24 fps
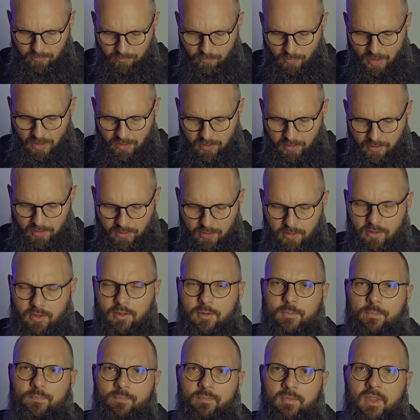Maryi.
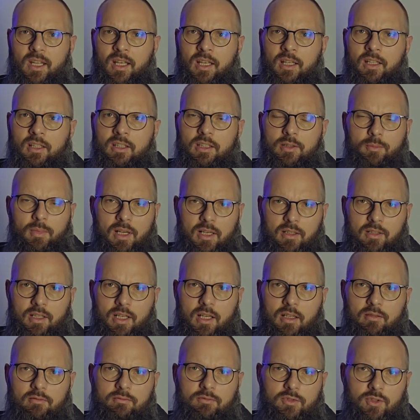I
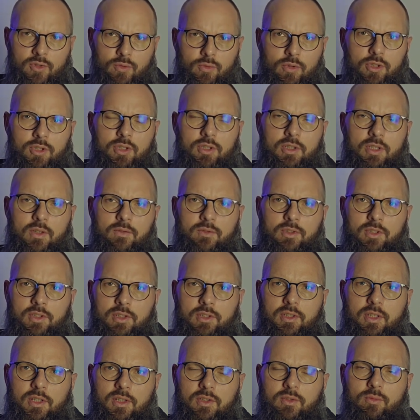Maryja słyszy te
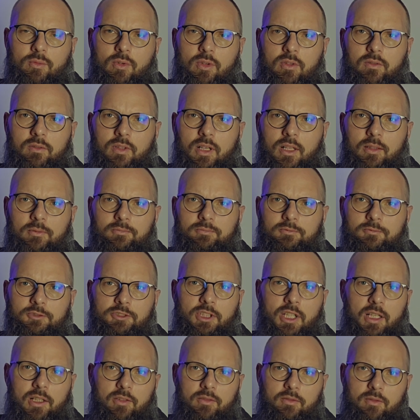wszystkie słowa.
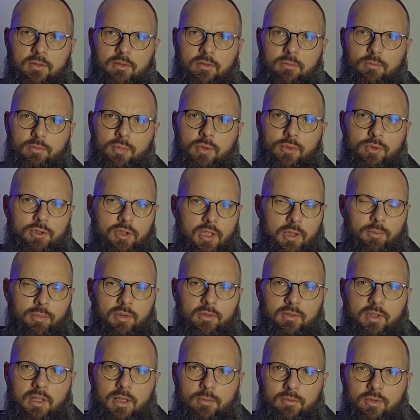Jak później
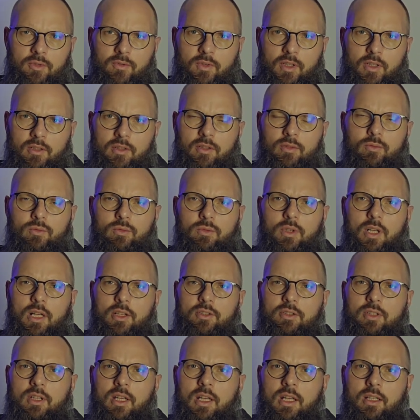powie nam święty
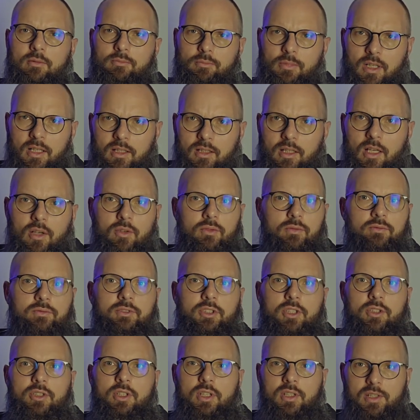Łukasz, Maryja
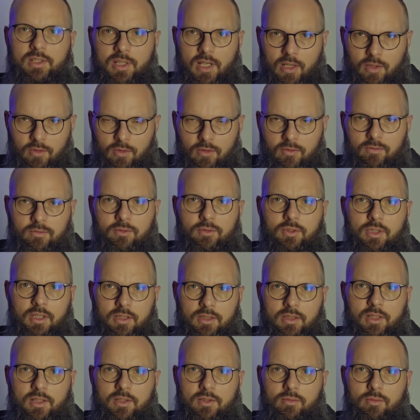również zachowuje
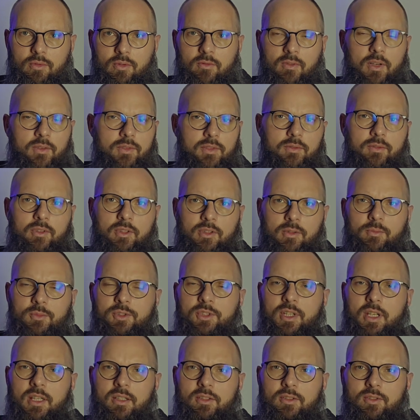te słowa w swoim
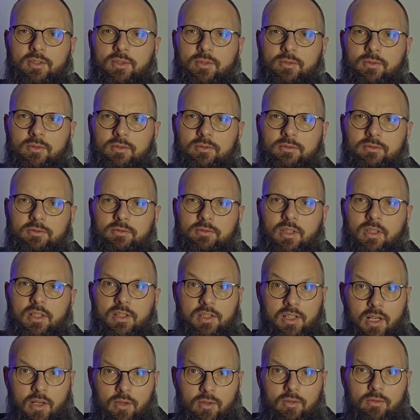sercu
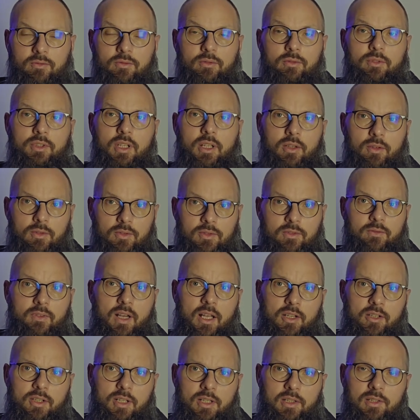zachowuje,
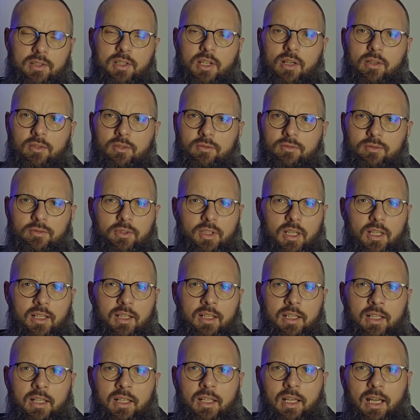rozważa i zachowuje,
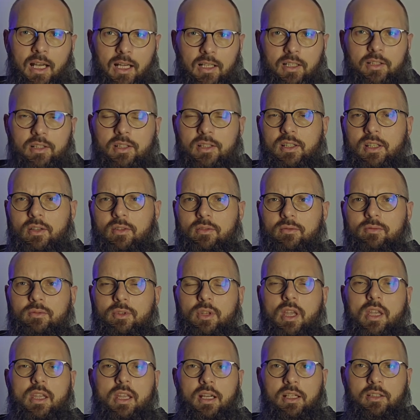ale nie
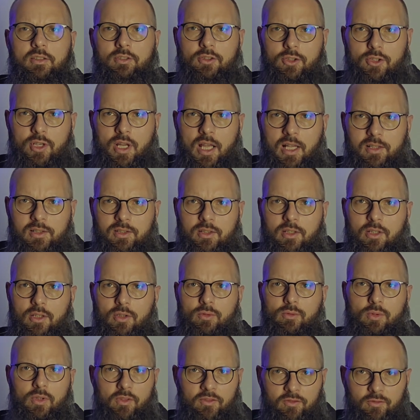zachowuje jak drzazgi,
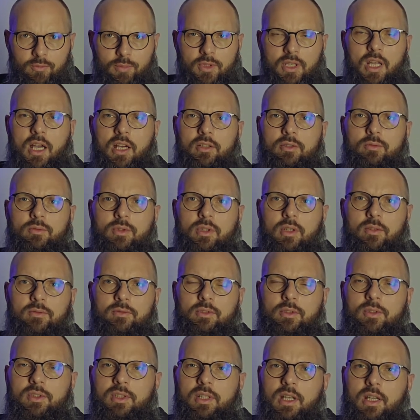które wbijają się w
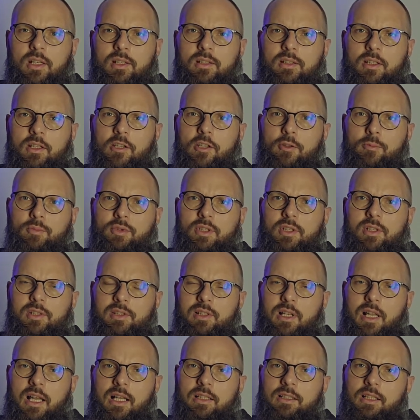to serce i przez
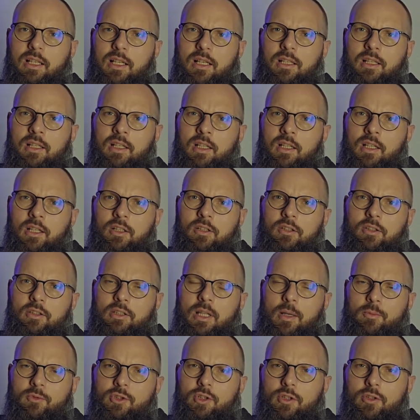lata
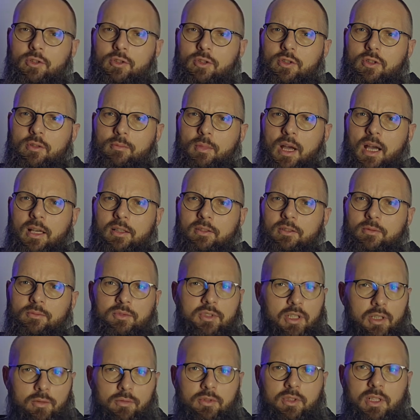tam się trzymają,
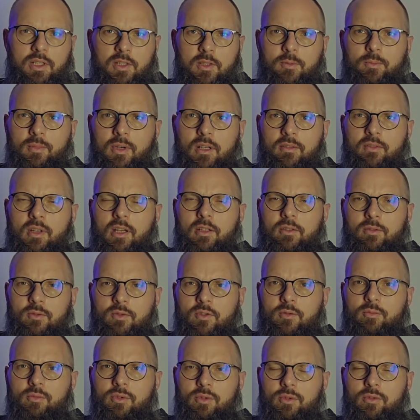cały czas
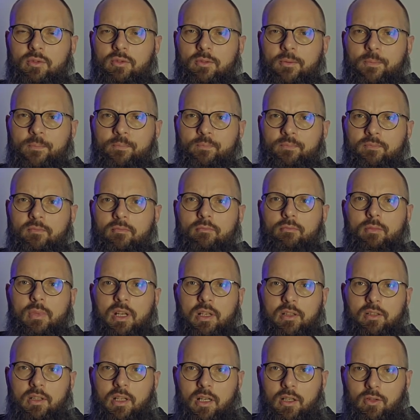sprawiając ból.
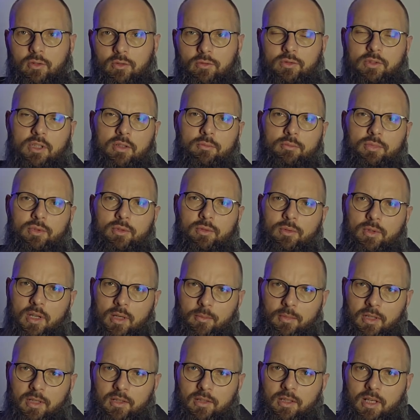Maryja kontempluje,
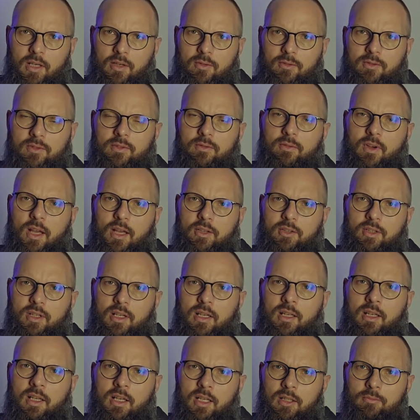Maryja rozważa,
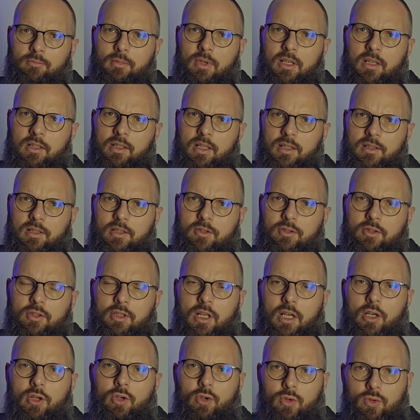Maryja
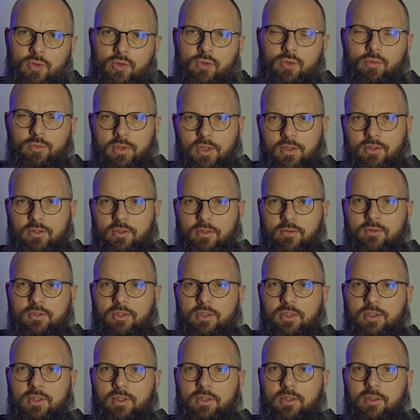zaczyna rozumieć to
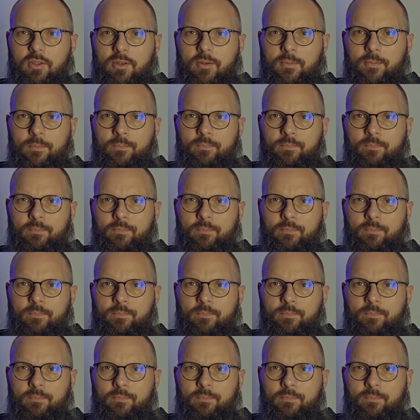wszystko.